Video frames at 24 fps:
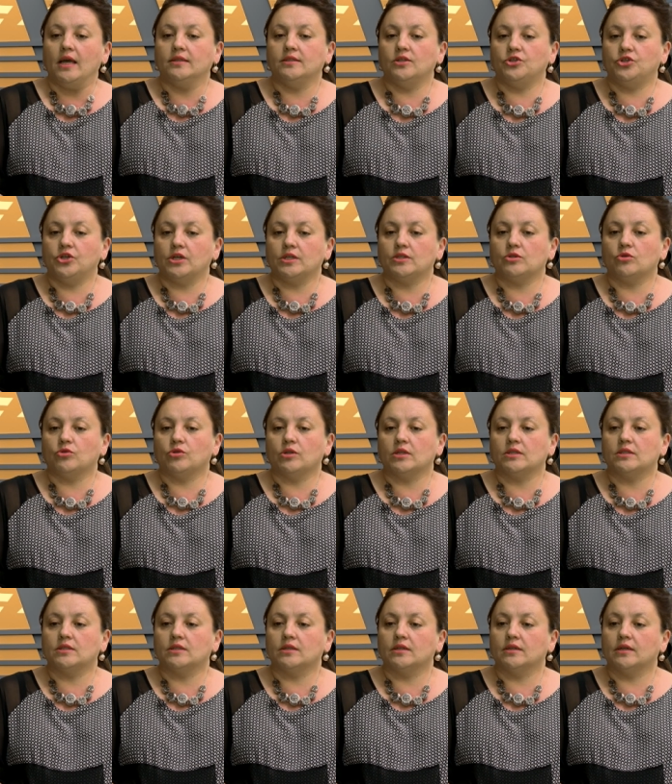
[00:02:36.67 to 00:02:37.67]
Сейчас у
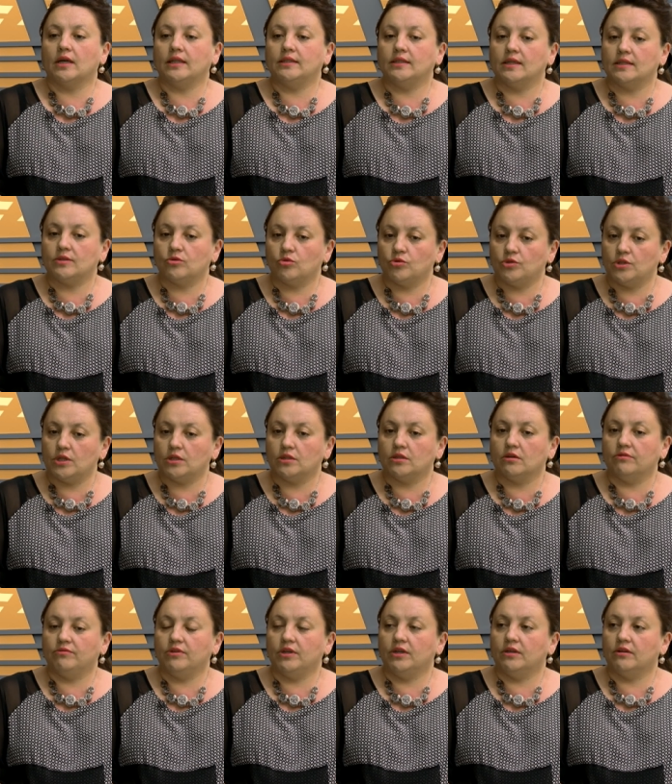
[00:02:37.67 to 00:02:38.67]
нас э, одна студентка,
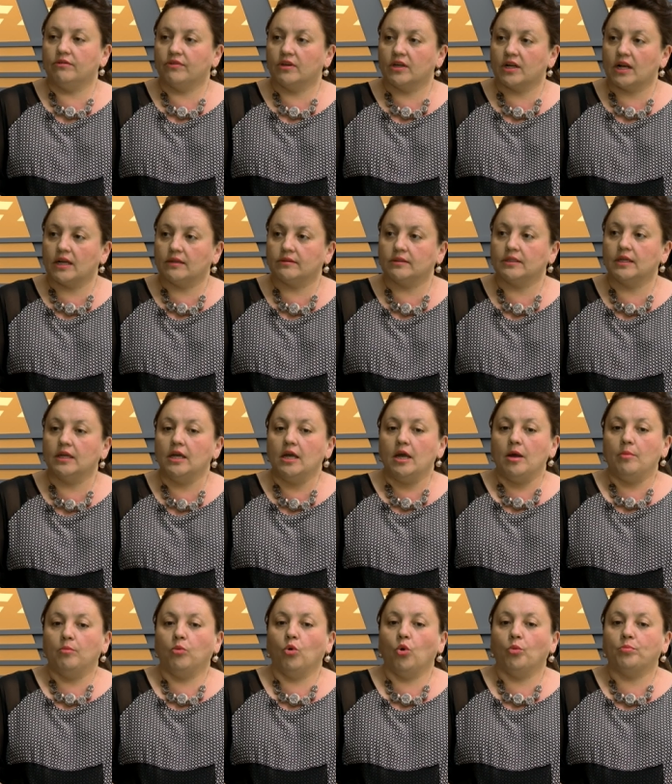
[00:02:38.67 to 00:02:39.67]
выиграв грант
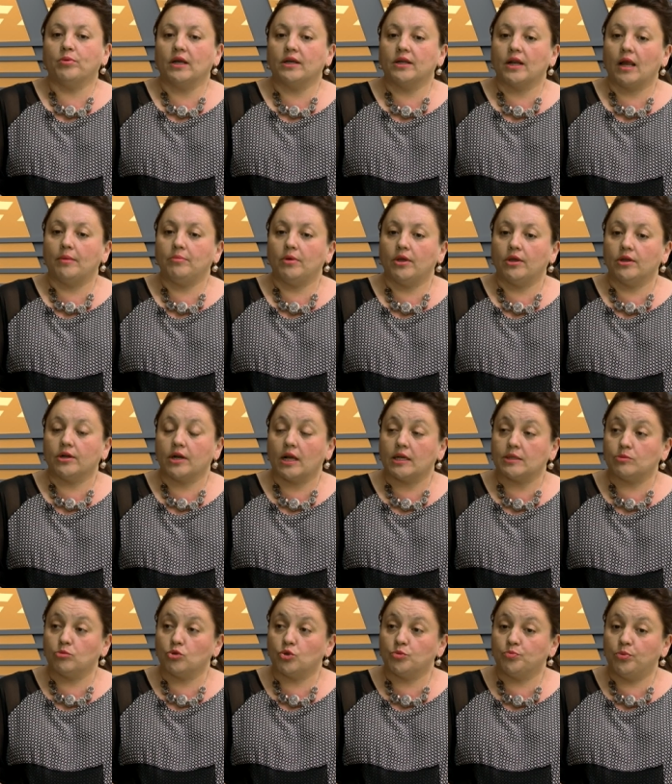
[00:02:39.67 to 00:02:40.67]
по программе
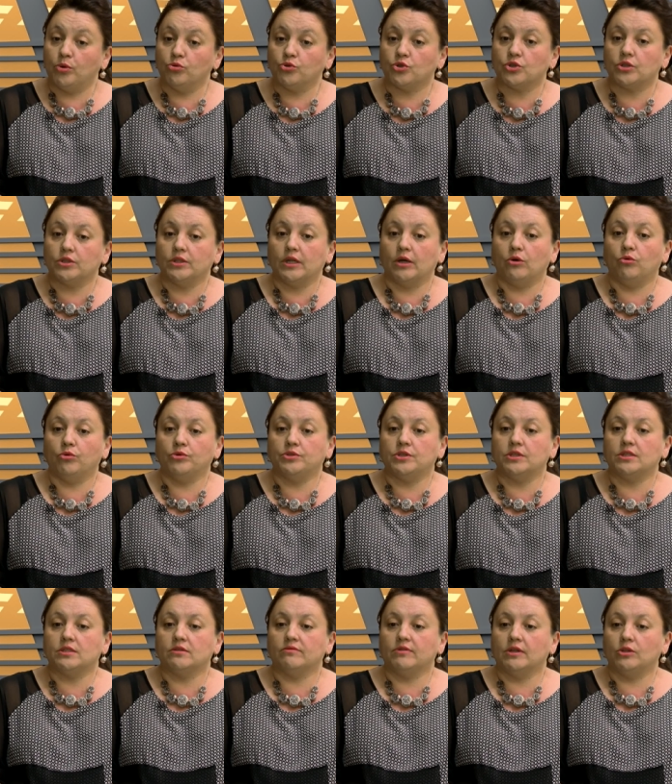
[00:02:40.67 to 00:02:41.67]
Erasmus+,
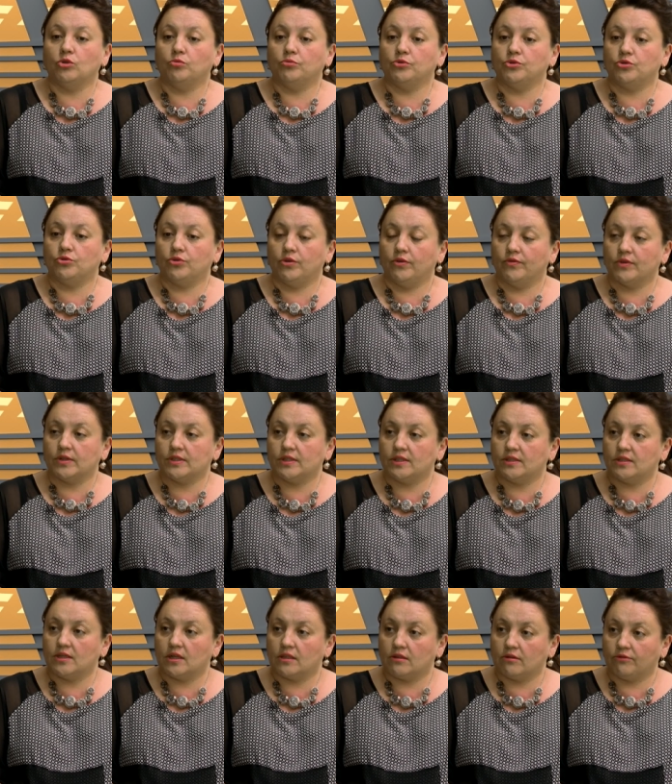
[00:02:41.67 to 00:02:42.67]
находится в одном из
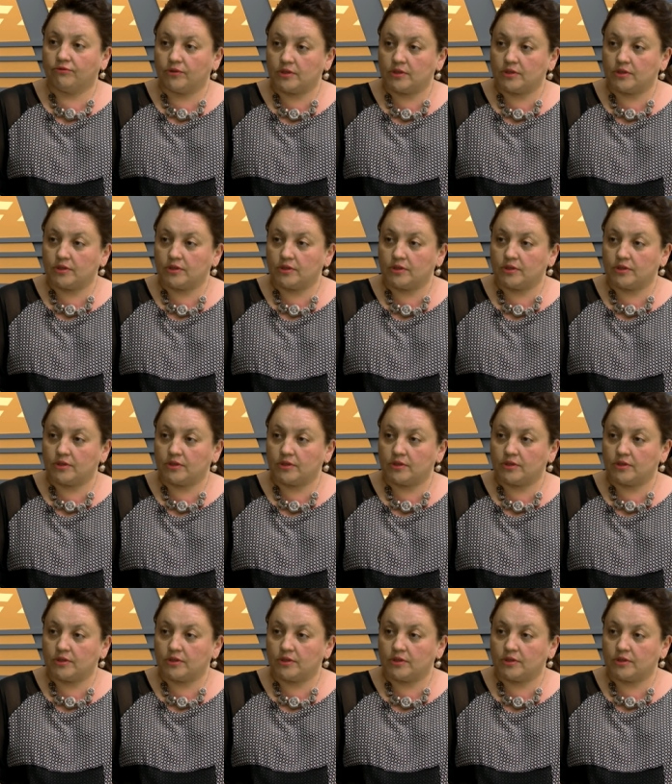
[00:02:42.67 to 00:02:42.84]
университетов